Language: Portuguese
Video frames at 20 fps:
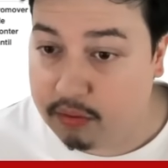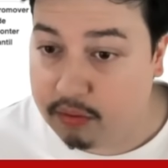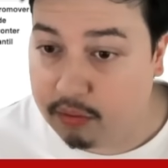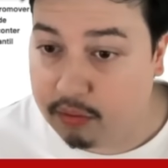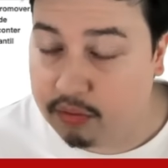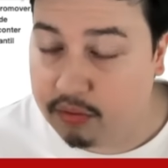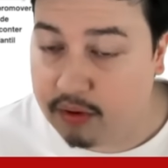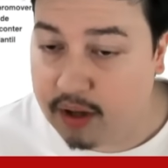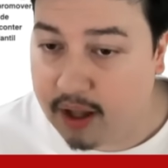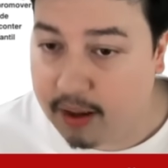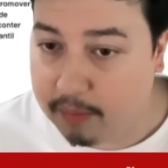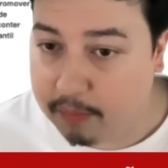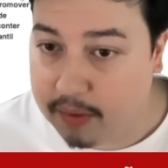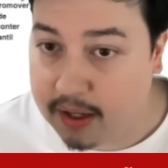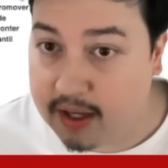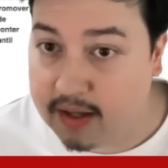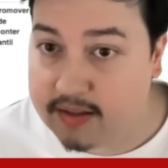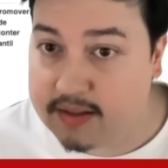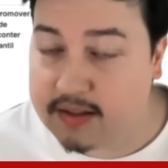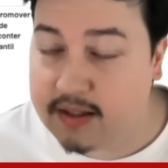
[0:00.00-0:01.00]
com o
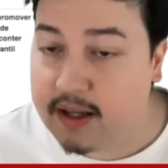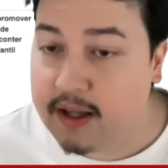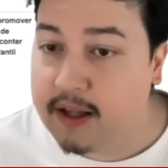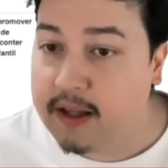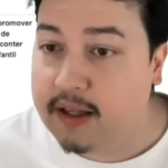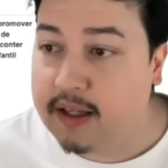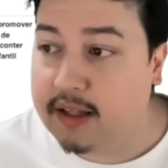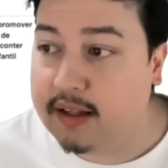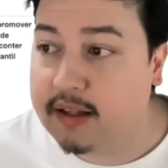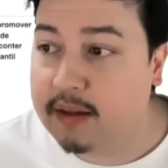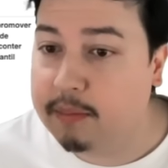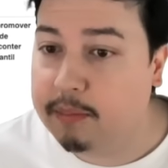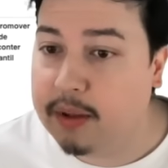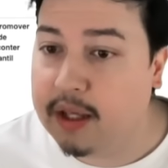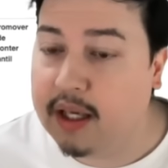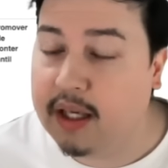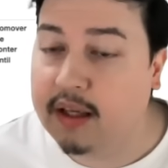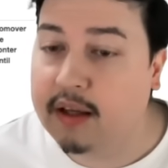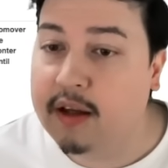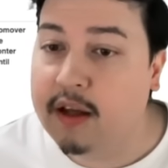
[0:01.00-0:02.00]
Hamas e
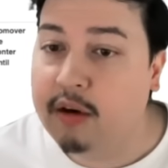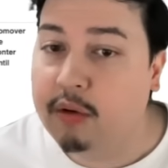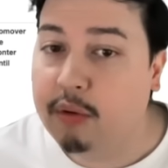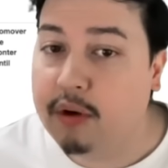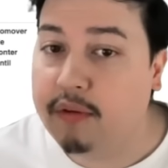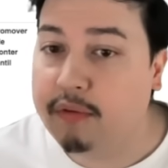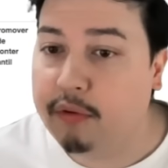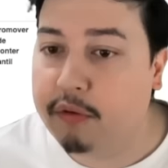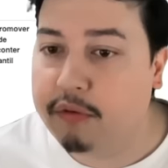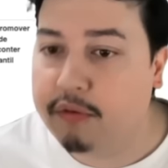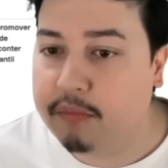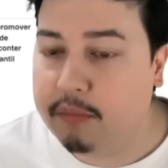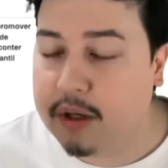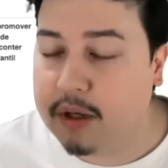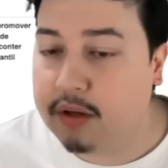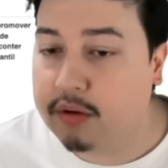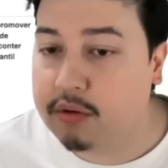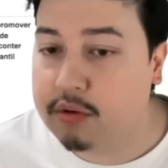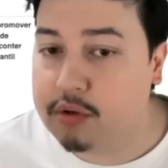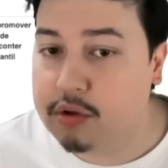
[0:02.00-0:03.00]
também o
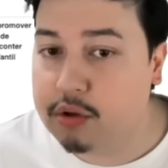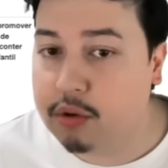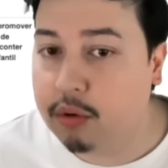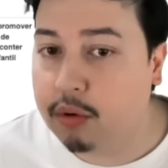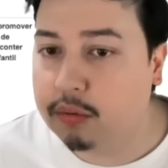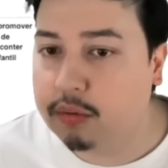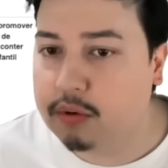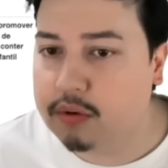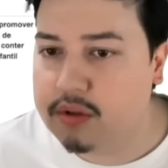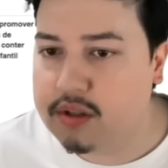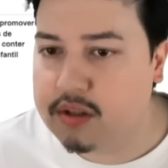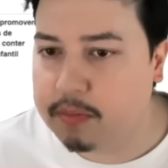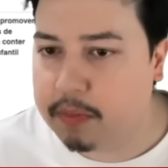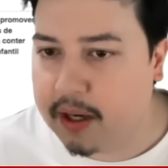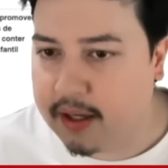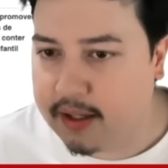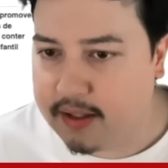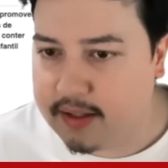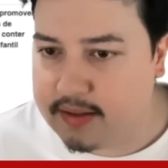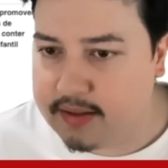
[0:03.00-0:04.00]
envolvimento de outros
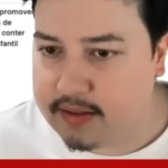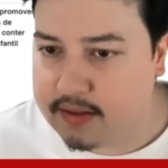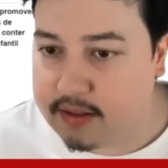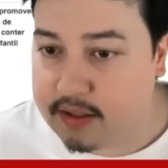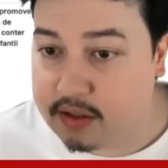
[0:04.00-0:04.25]
países,